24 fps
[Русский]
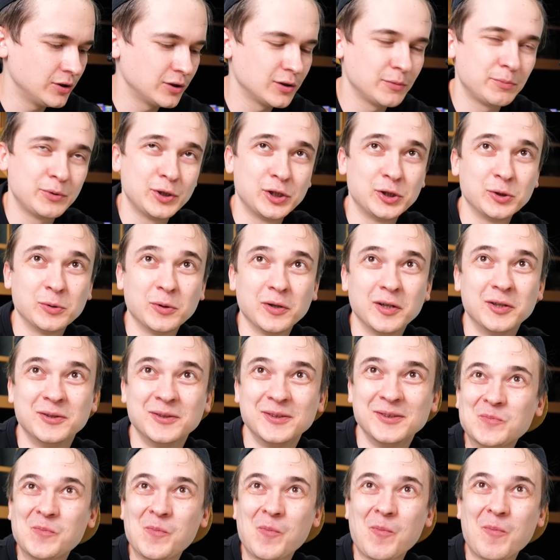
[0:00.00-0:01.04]
не запрещено?
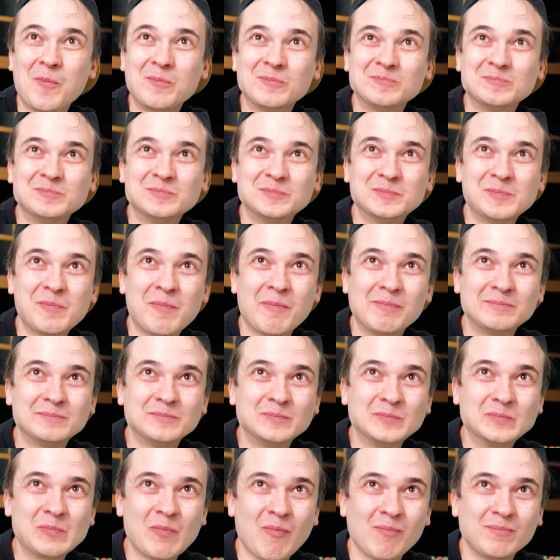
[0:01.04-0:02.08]
Ну, семена
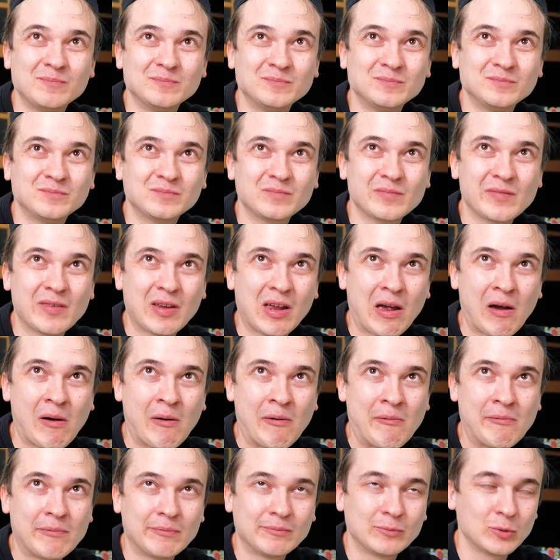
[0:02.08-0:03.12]
конопли не
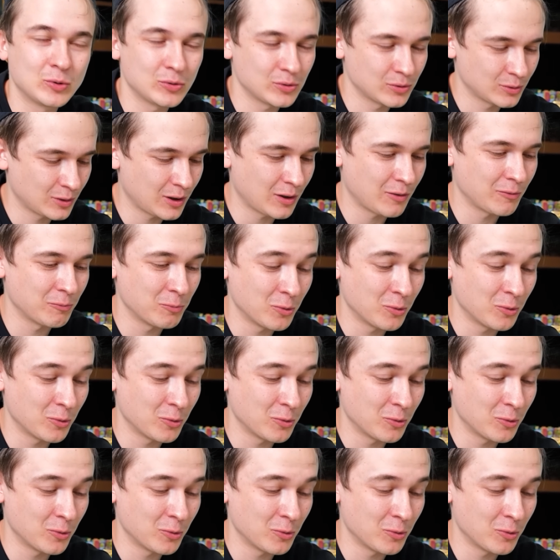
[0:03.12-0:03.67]
запрещены. Ну, слава